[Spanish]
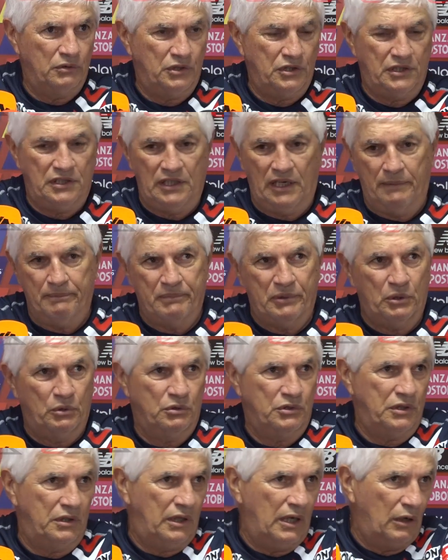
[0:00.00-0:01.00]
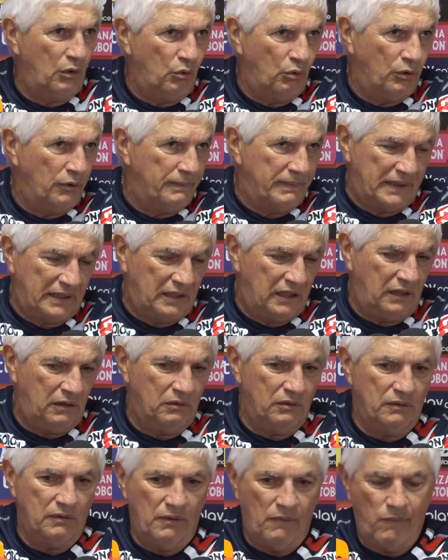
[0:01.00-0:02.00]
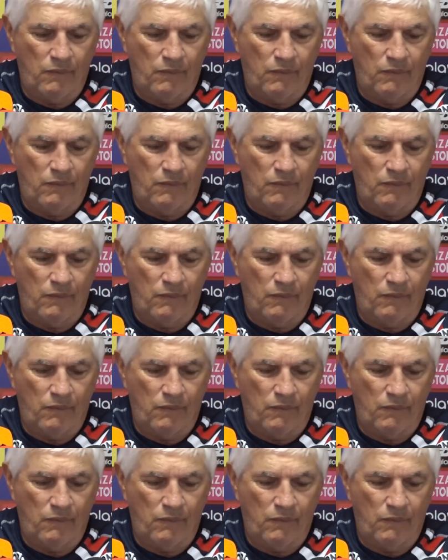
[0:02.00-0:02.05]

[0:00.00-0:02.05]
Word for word: o si siempre, o si algunos partidos